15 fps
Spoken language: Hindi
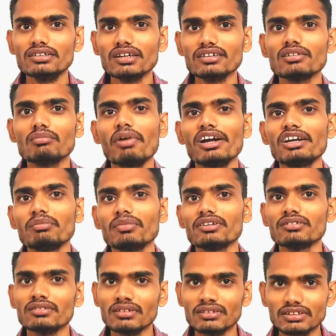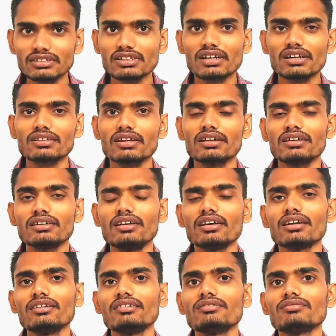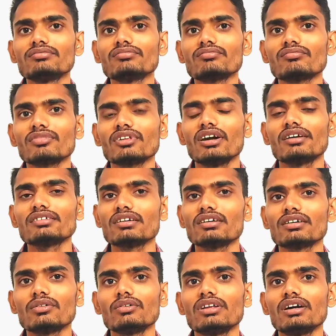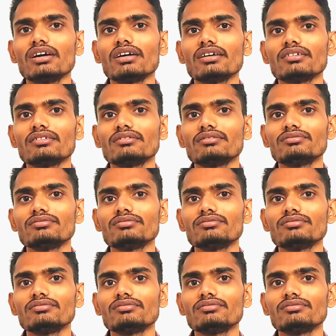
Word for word: ये सब माइंड में चलता रहता है लेकिन अचानक होता है